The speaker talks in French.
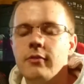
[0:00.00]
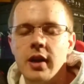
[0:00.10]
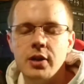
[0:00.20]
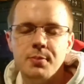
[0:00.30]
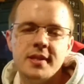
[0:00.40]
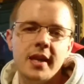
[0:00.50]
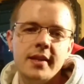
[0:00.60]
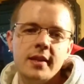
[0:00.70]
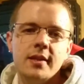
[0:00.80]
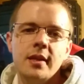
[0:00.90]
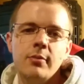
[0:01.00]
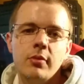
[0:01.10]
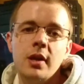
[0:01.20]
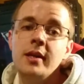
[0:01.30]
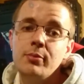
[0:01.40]
voilà, je passerai un dernier.
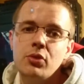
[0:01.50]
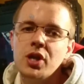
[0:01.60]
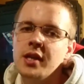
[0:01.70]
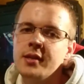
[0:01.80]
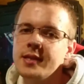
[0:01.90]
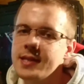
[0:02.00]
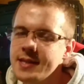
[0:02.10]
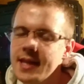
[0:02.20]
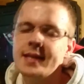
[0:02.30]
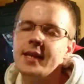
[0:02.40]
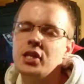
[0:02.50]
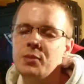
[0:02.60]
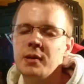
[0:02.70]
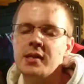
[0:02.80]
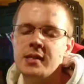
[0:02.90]
Bon, l'année prochaine, c'est certain,
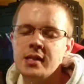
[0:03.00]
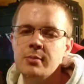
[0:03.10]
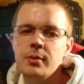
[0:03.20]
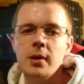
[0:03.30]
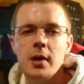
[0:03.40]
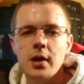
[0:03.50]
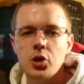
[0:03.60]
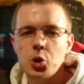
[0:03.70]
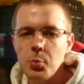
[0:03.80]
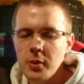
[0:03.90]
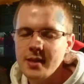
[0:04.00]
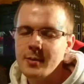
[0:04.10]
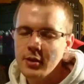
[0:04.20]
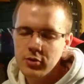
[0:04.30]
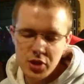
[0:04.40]
j'y participe, je
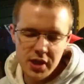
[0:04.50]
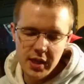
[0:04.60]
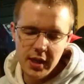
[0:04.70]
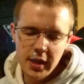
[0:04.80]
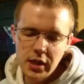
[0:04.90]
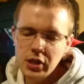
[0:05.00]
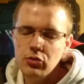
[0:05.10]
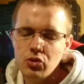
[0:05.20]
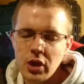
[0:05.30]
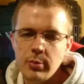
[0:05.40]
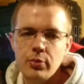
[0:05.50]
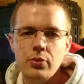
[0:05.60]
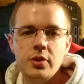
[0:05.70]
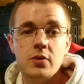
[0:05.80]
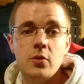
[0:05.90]
poserai mes congés et je n'y toucherai
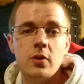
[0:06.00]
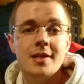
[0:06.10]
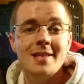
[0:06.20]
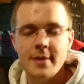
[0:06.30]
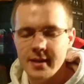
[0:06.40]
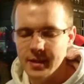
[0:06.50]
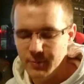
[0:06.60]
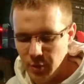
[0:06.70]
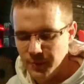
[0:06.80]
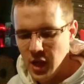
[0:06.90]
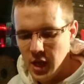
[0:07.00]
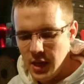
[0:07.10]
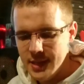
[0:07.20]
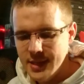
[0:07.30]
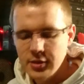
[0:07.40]
plus, ils auront qu'à se démerder. Bon,
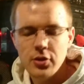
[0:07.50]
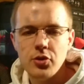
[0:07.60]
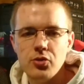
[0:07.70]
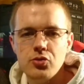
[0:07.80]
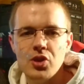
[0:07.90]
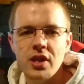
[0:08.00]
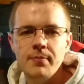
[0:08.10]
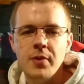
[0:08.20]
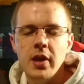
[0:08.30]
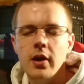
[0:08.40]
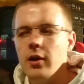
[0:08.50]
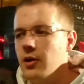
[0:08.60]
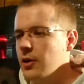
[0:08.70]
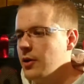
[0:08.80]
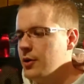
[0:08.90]
c'est un autre sujet.
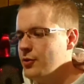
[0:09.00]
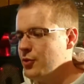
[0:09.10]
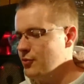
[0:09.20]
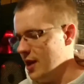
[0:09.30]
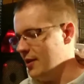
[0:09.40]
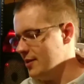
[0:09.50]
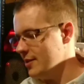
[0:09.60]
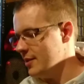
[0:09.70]
Euh, donc voilà,